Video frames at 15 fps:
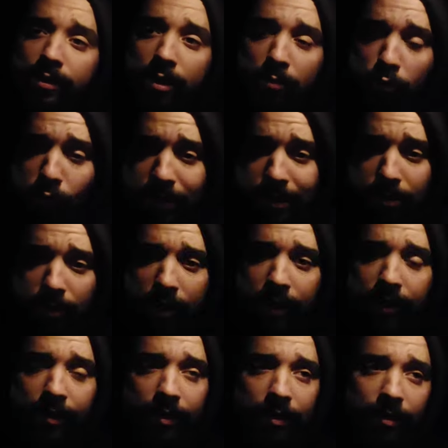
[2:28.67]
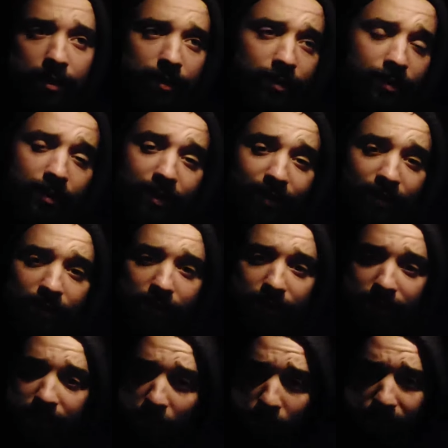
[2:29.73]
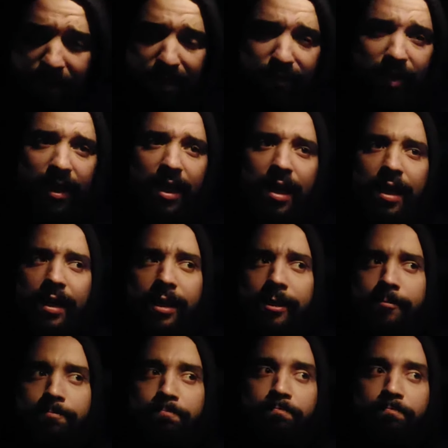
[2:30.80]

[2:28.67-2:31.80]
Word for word: انهم وصلوا لهذا الدور نصف النهائي